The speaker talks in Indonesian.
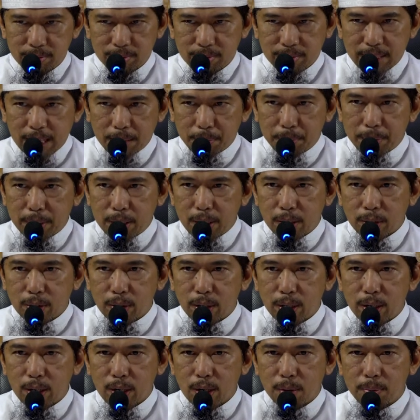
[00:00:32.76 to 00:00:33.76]

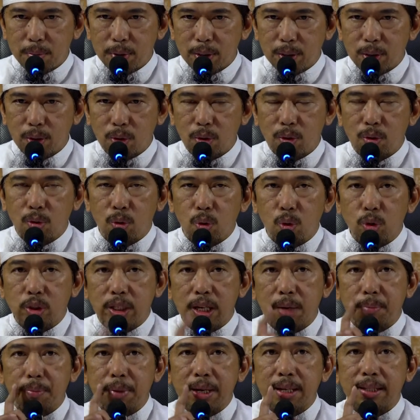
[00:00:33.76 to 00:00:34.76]
takbiratul ihram itu
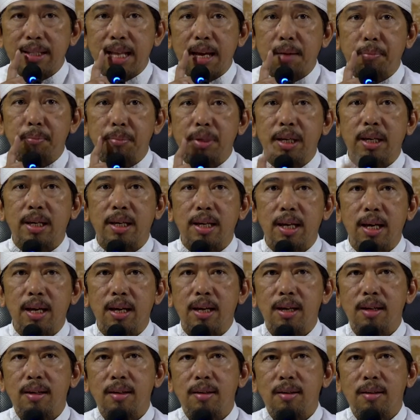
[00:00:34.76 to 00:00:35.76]
ucapan takbir ya
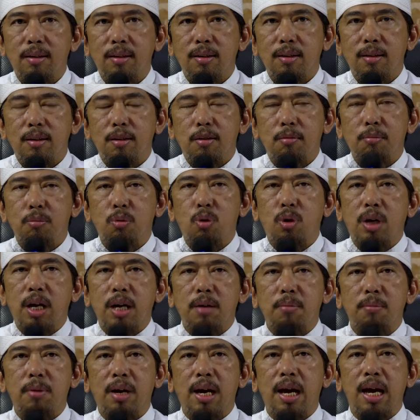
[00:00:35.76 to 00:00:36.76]

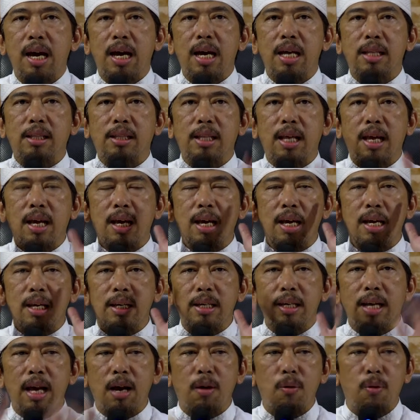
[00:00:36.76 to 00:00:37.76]
bukan mengangkat tangan
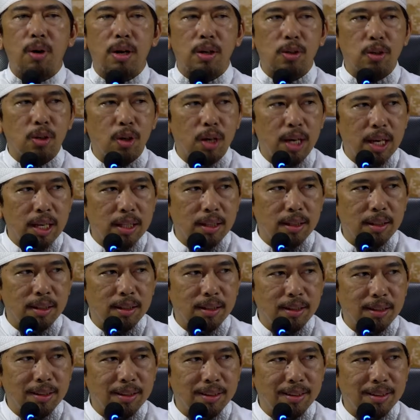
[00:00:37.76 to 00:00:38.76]
di awal sholat
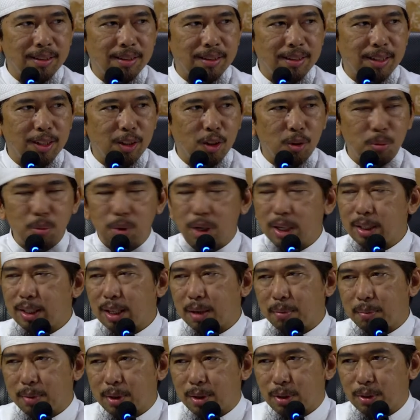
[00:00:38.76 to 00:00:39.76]
itu bukan
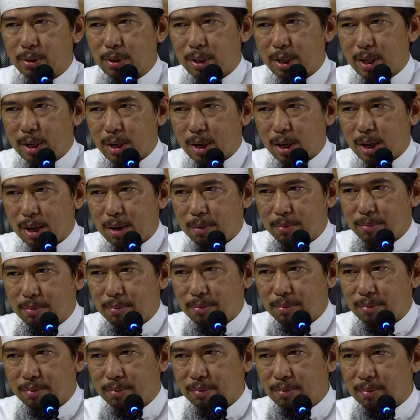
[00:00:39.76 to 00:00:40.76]
takbiratul
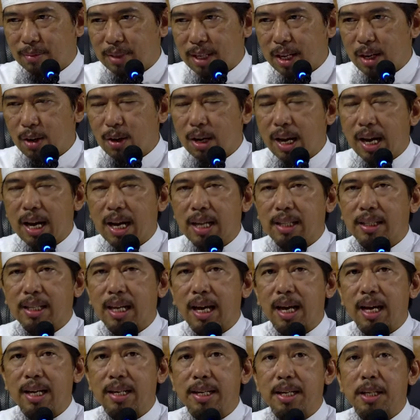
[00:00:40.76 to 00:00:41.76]
ihram kalau mengangkat
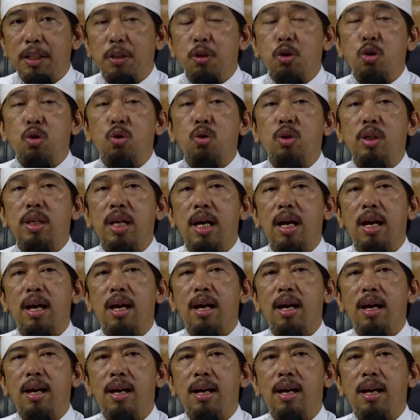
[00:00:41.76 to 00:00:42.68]
tangannya itu sunnah